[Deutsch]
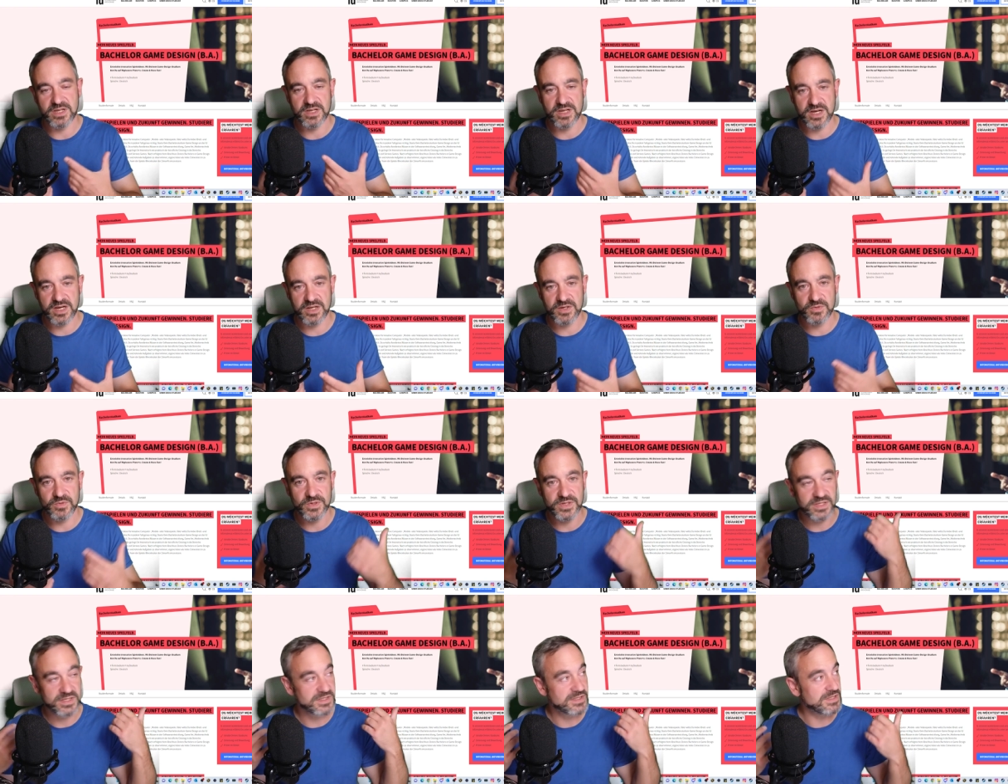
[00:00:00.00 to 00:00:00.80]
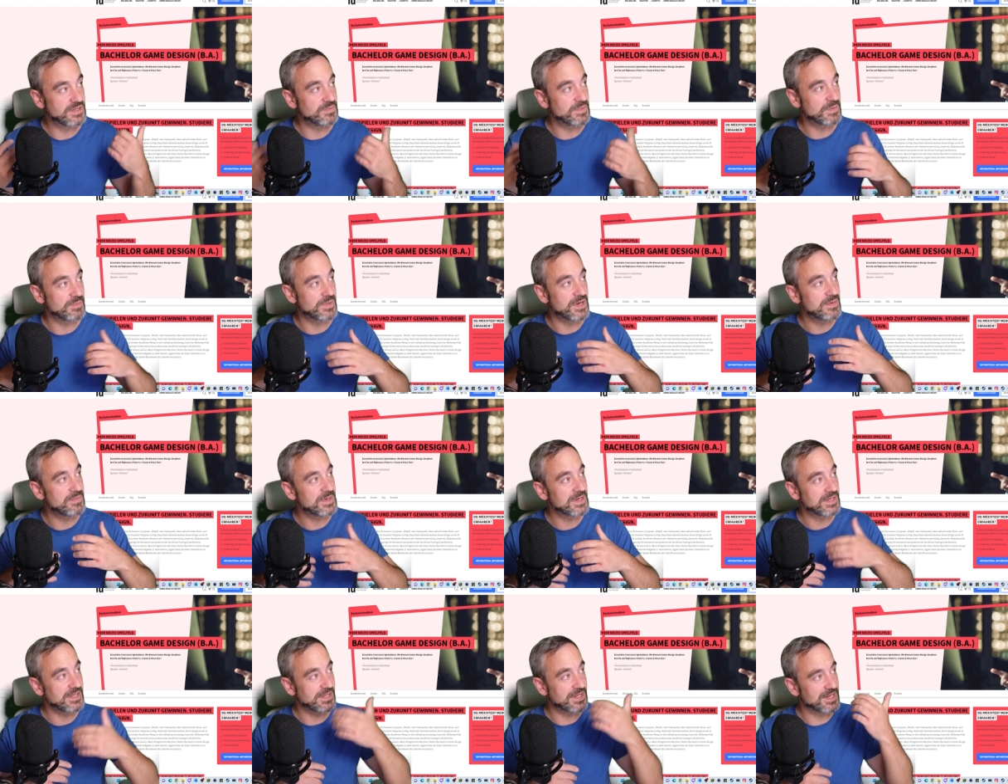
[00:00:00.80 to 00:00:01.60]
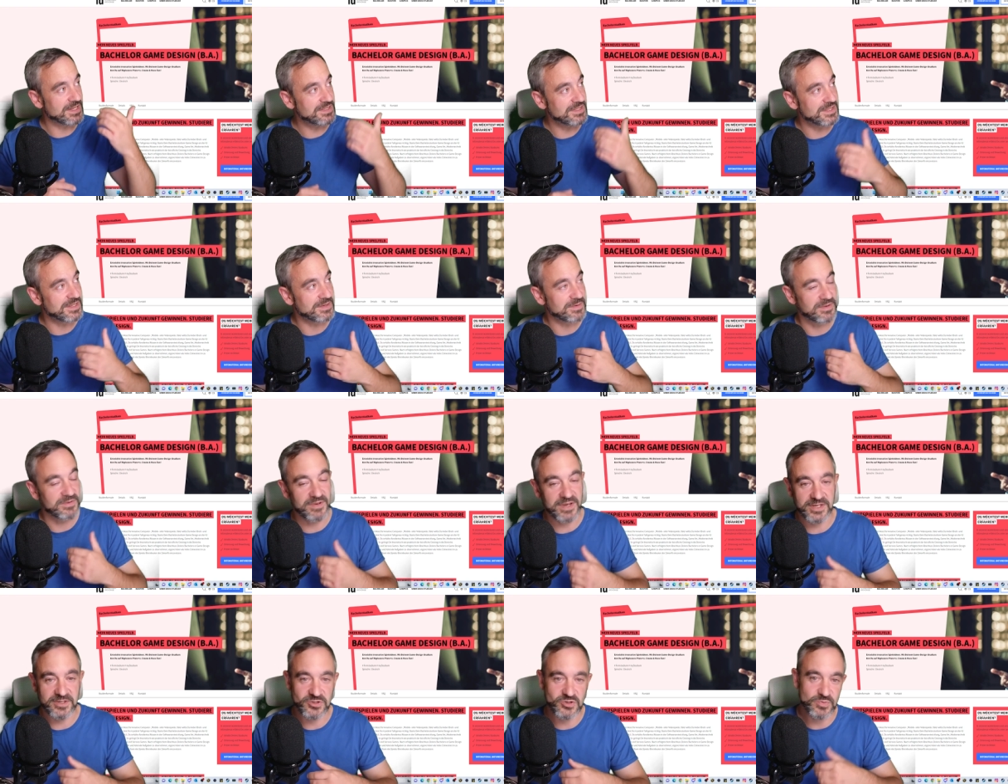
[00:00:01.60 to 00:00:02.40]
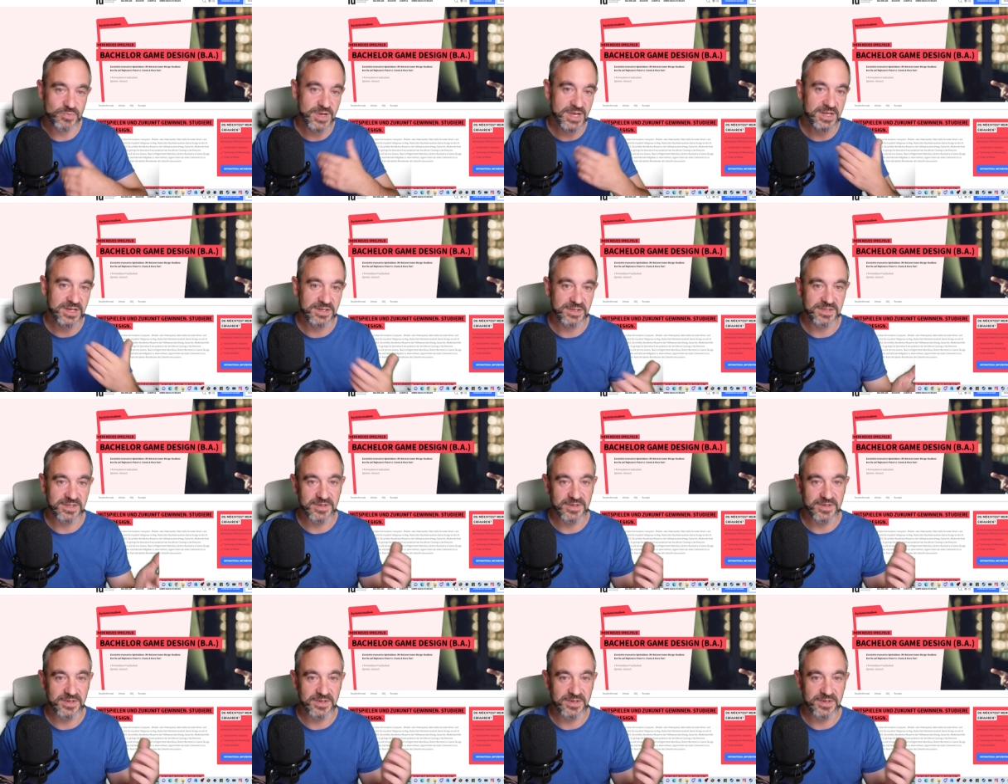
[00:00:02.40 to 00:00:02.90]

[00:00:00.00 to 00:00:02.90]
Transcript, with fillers: Ja, hallo, hier ist niemand bei mir. Die Katze, die habe ich weggesperrt.